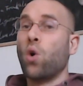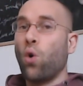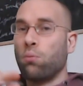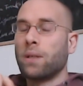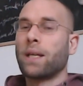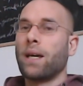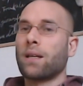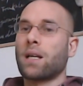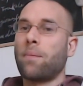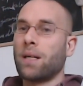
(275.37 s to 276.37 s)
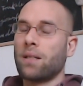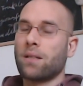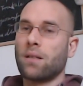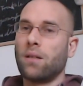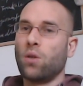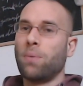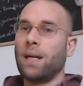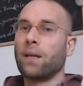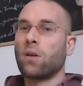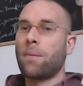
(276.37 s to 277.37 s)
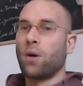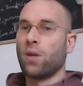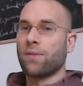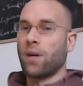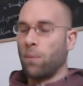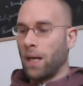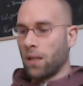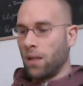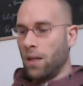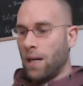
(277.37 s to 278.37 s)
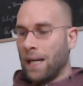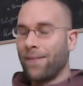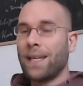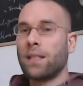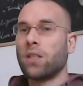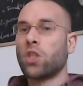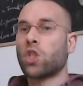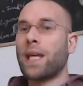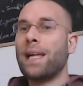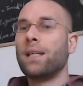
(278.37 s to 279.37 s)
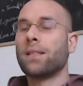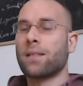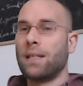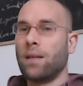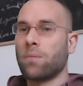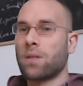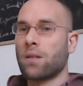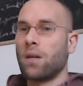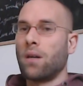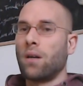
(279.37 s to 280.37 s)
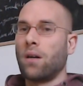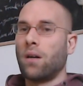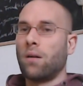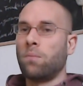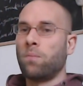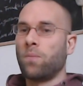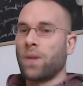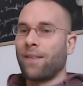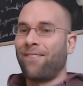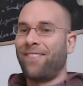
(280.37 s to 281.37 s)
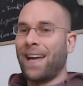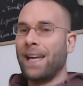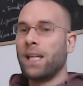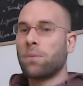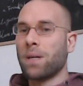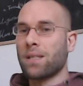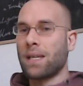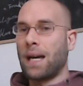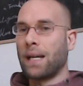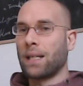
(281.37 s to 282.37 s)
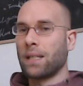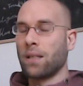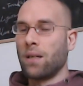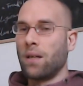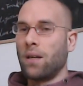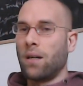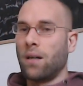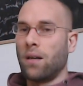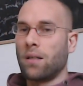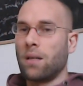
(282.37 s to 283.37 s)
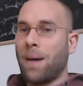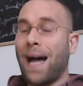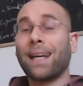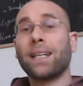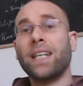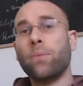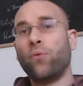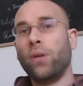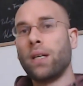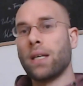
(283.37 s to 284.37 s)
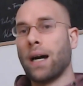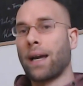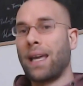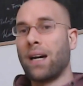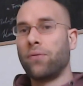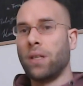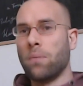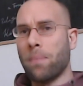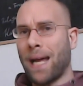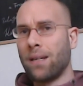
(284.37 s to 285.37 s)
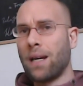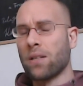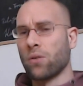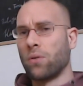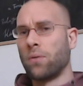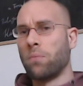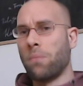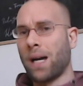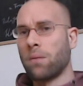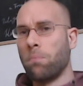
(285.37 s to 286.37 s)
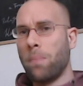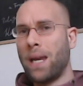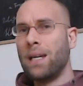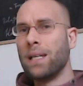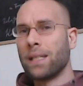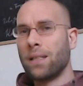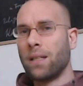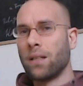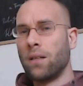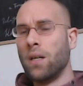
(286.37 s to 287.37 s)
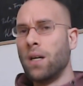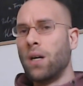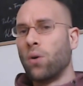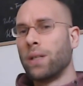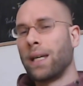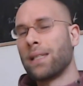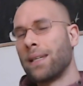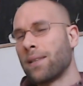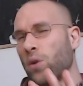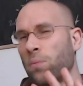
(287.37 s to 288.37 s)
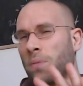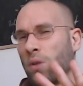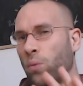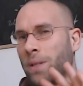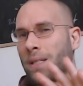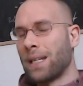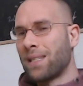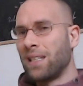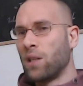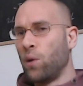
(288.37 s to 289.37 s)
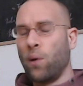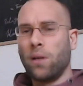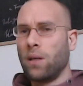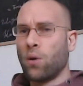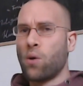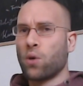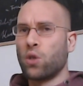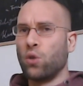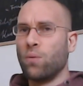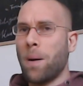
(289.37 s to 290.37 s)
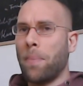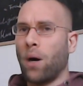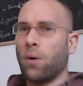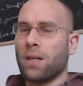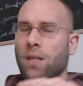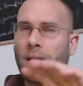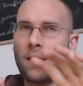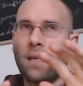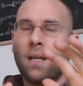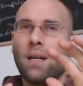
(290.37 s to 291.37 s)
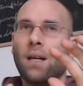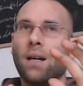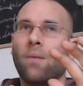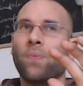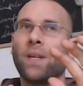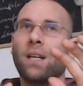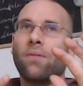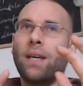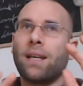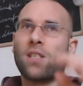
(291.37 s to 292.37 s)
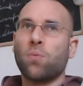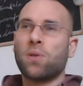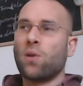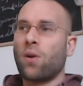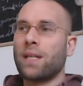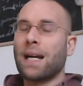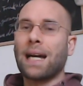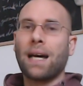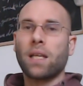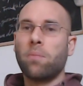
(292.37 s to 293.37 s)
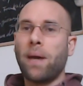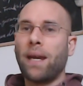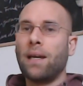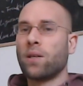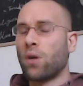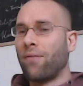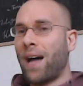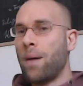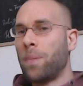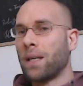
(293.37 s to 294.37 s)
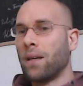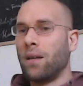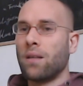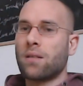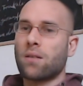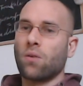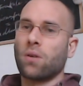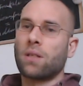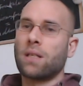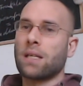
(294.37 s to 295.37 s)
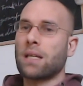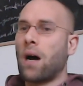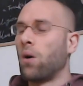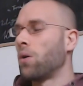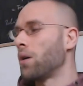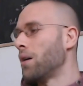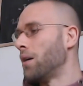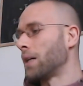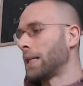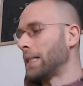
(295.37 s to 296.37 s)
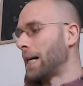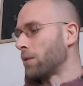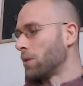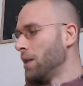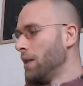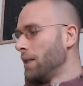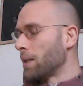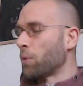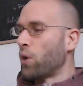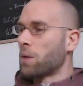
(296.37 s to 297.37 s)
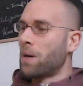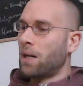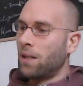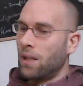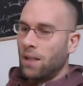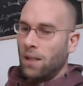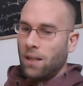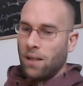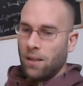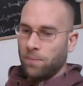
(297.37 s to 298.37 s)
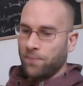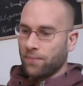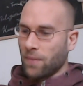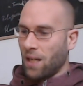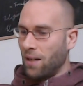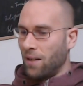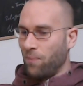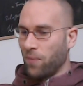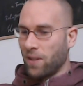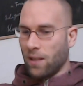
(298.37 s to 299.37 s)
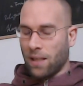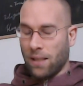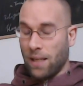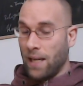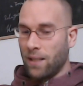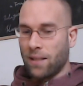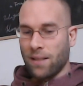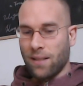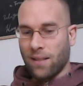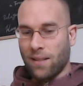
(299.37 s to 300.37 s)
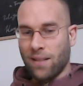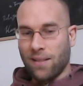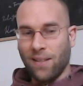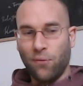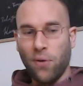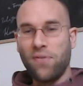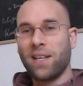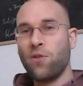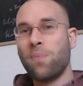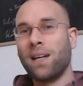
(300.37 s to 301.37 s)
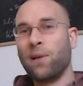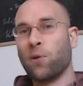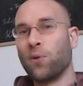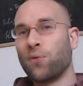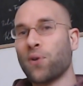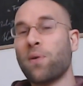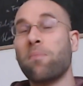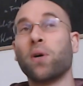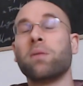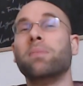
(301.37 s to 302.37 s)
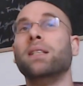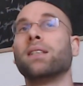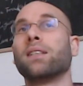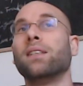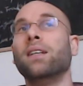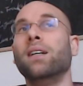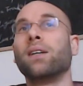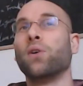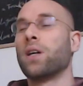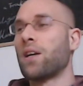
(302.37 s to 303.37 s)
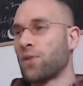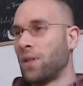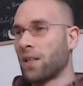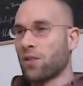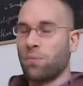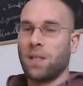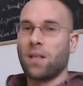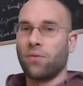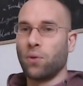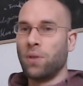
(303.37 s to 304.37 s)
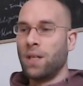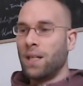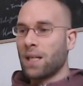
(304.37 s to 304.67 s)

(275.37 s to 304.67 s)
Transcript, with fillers: Umgekehrt kann man diese Überlegung aber auch als Frau machen. An welchen Stellen des Lebens ähm, verhält man sich eigentlich äh, dem eigenen Empfinden nach eher wie ein Mann, also macht männliche Dinge. Und hier geht es nicht so um, um diesen ganzen ideologischen Überbau, also dass ähm, irgendwie XY ja gar nicht männlich oder weiblich ist und das auch, äh, keine Ahnung, ich habe neulich mal ähm, ähm, eine echt pfiffige Überlegung von einer Bodybuilderin gehört, also in unserem Interview.